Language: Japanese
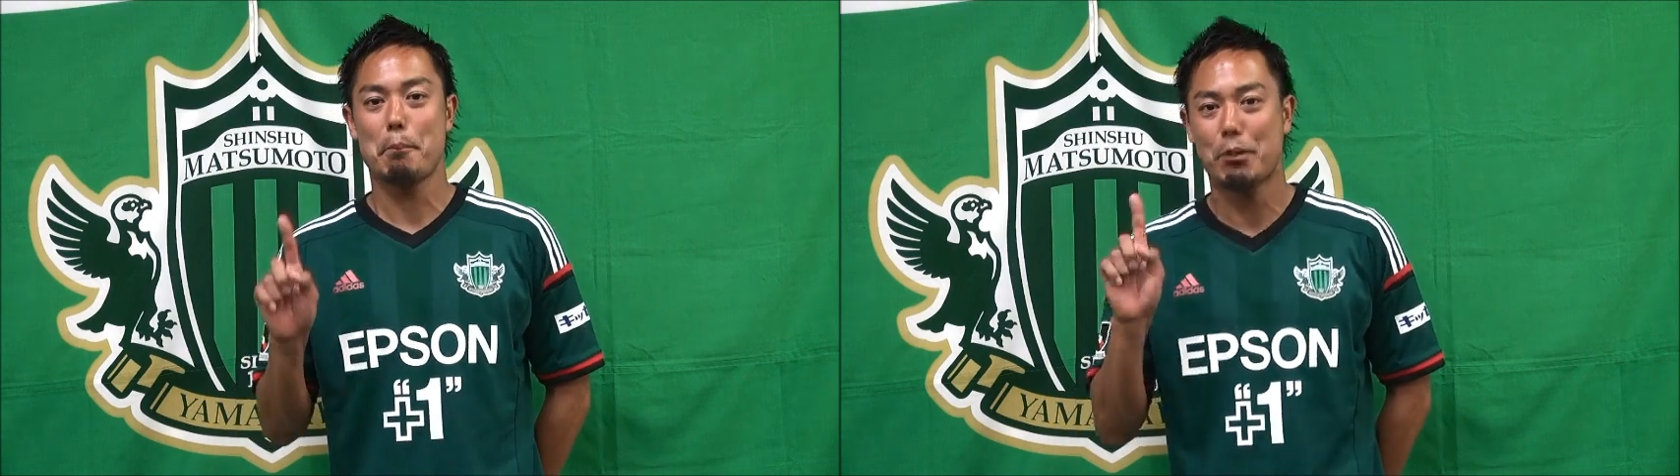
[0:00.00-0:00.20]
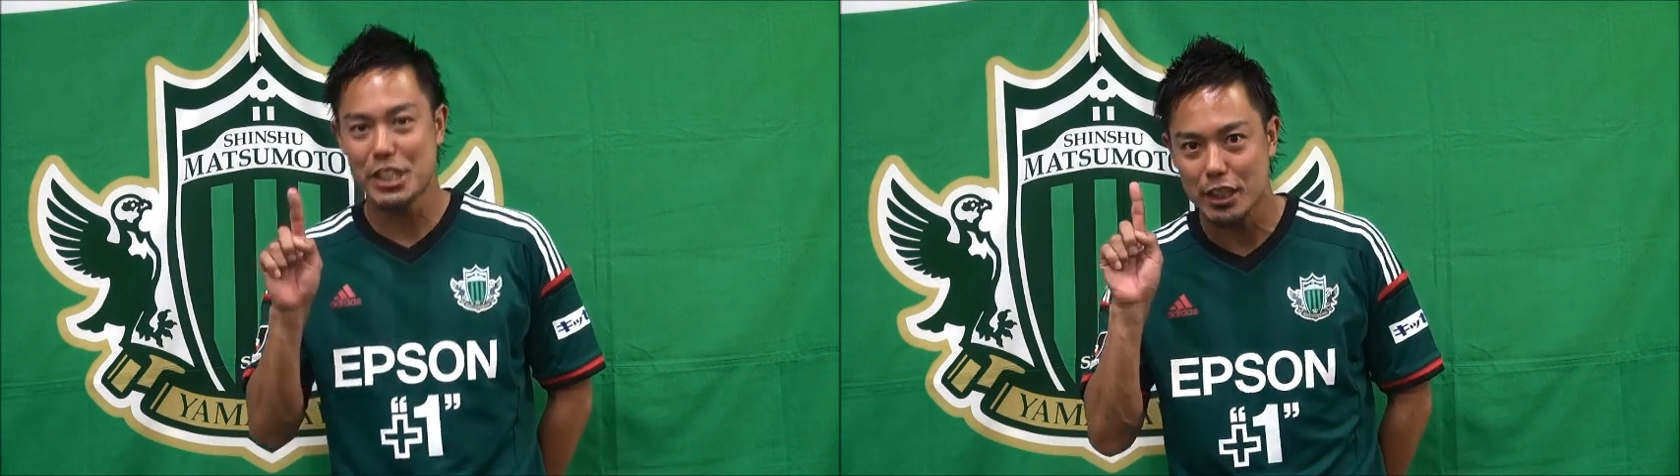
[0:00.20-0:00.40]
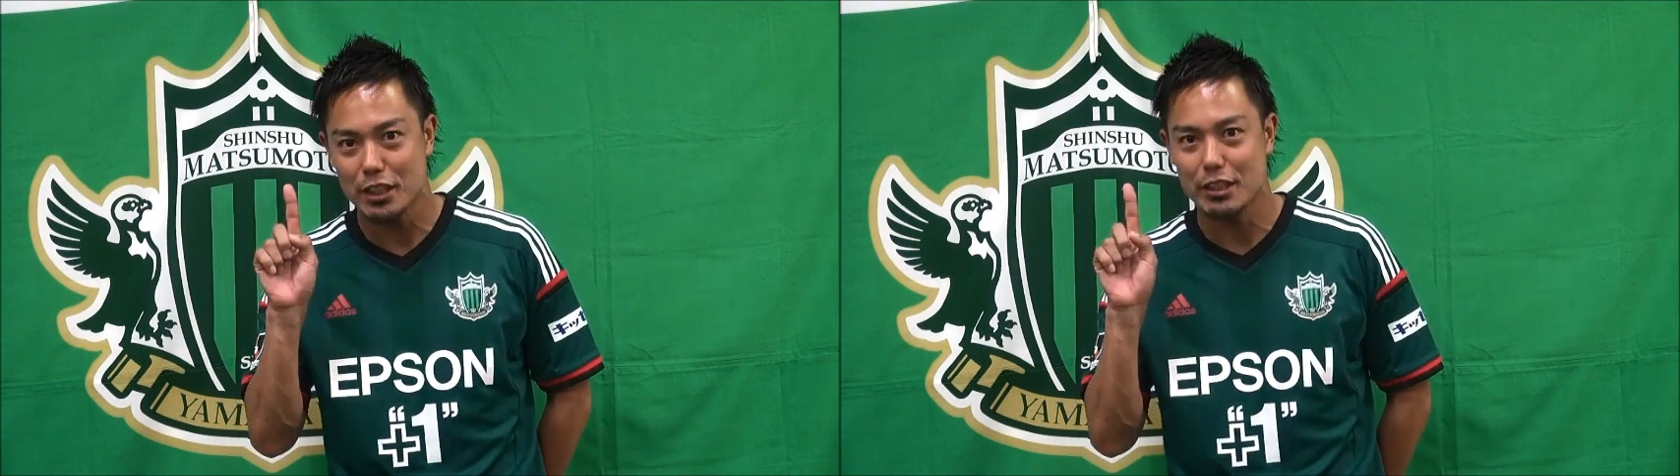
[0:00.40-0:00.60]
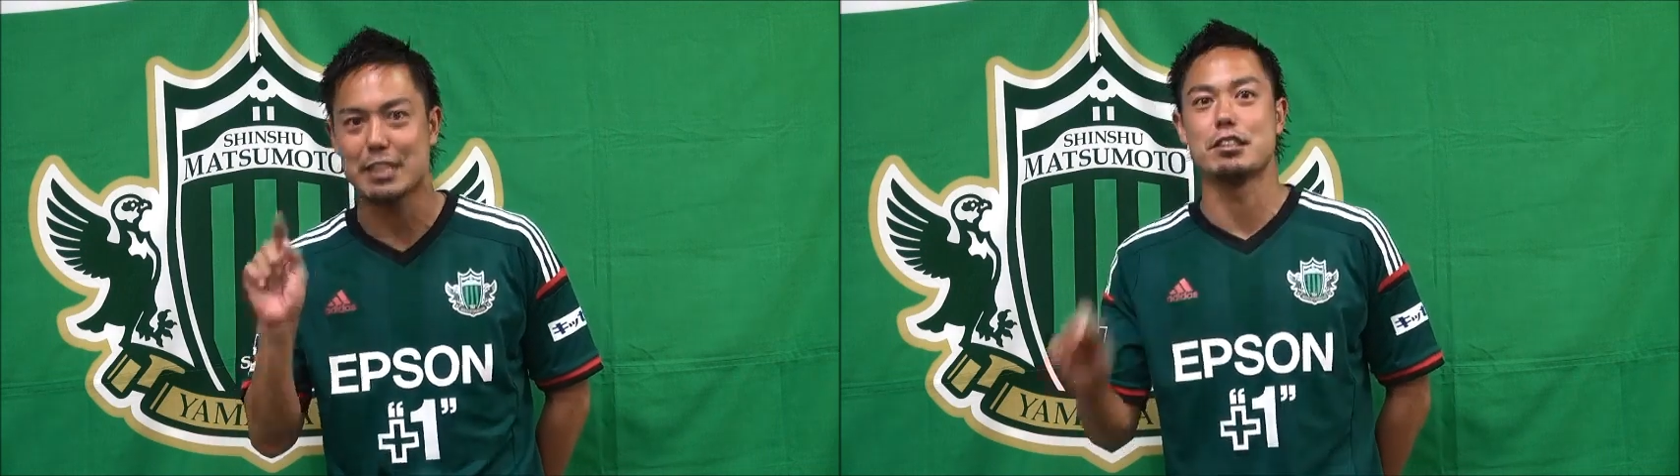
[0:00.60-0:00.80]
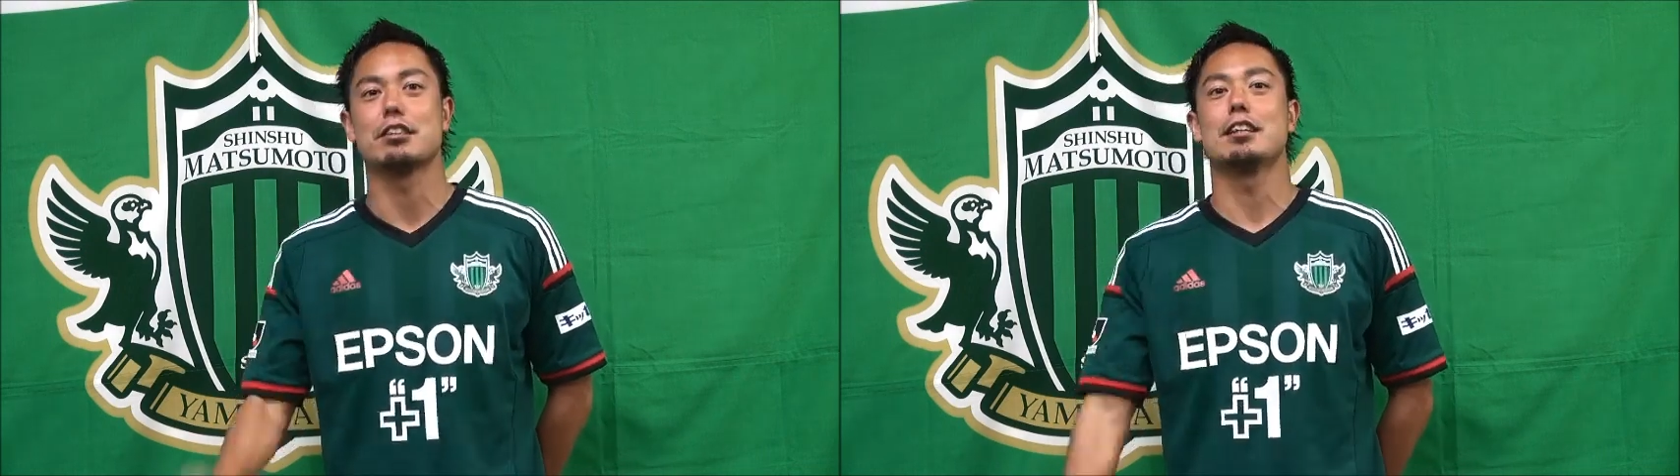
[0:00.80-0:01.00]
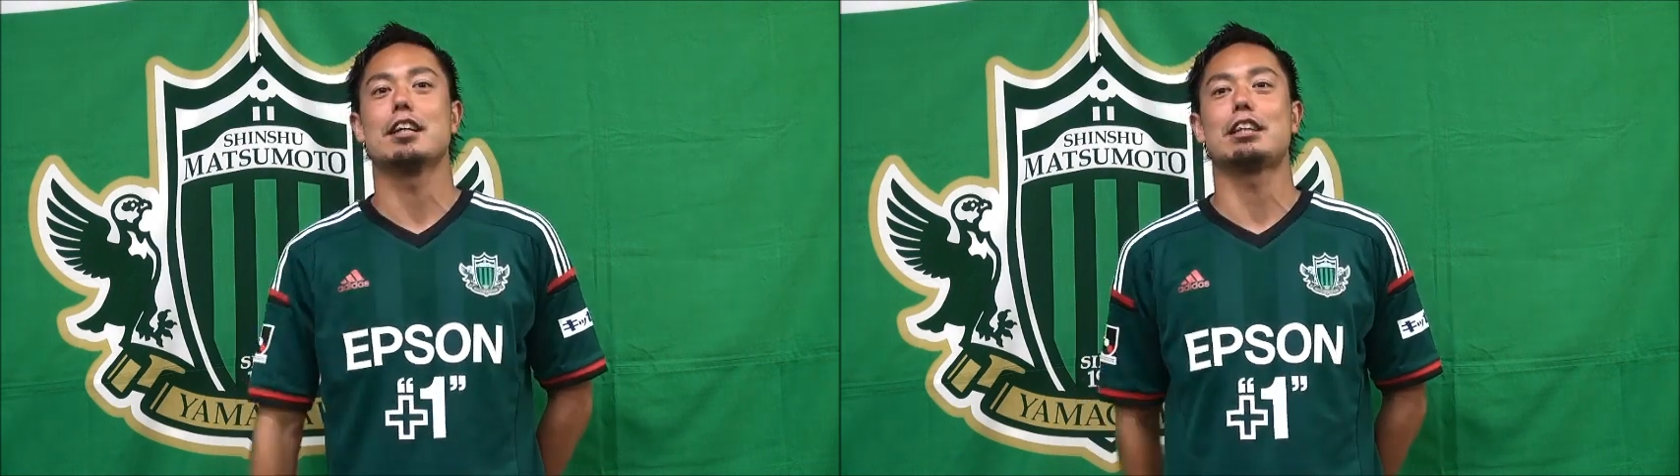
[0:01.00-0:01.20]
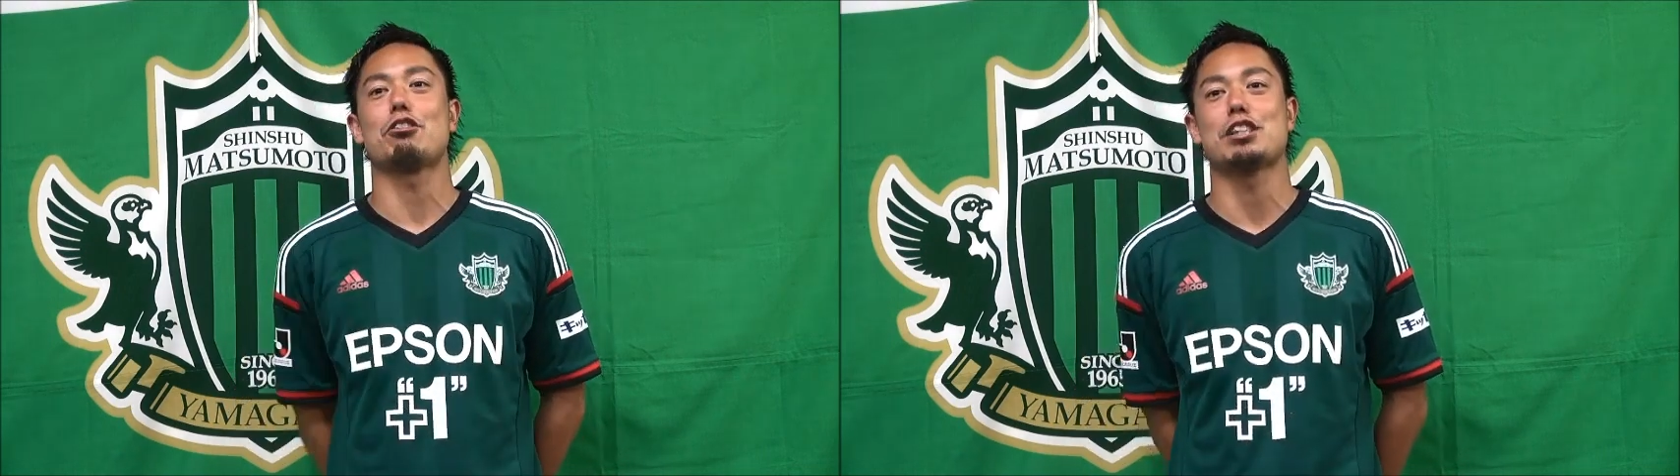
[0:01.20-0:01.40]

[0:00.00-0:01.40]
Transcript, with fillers: ポチッってやつやっ